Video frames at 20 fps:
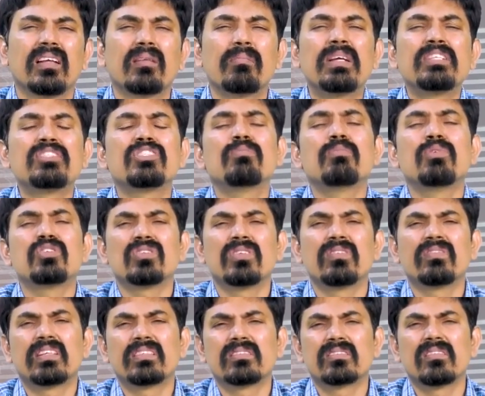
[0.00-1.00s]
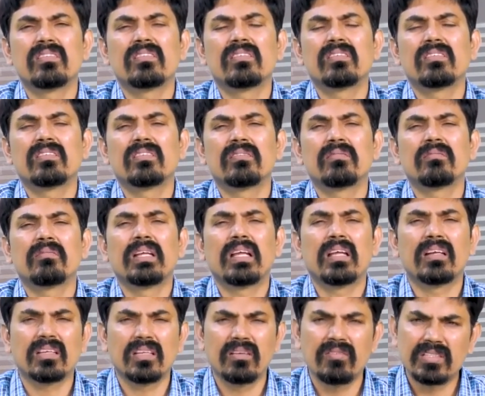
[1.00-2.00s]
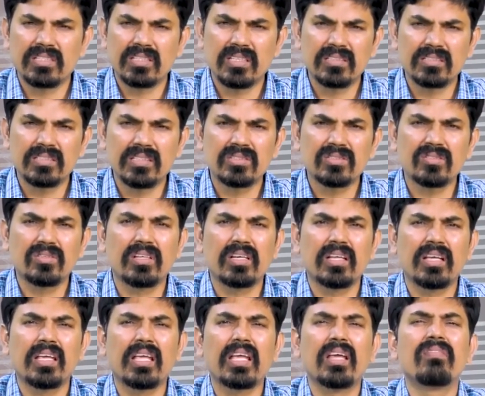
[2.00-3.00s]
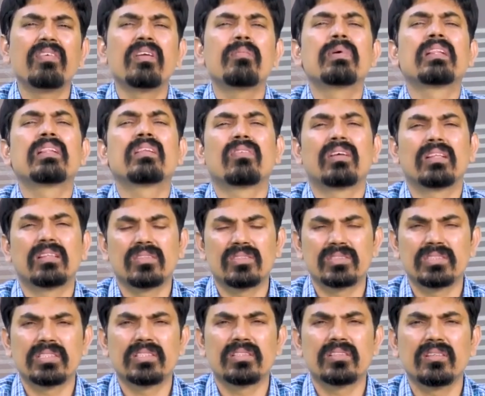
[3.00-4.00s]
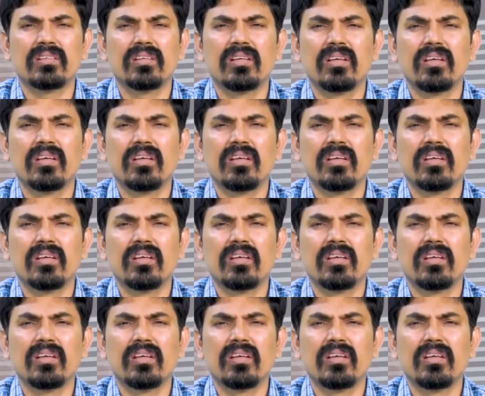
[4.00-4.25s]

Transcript: ఏదైనా మంచి మ్యూచువల్ ఫండ్స్లో మీరు కనుక ఇన్వెస్ట్ కనుక చేసుకుంటే ఎవ్రీ మంత్ వన్ థౌజండ్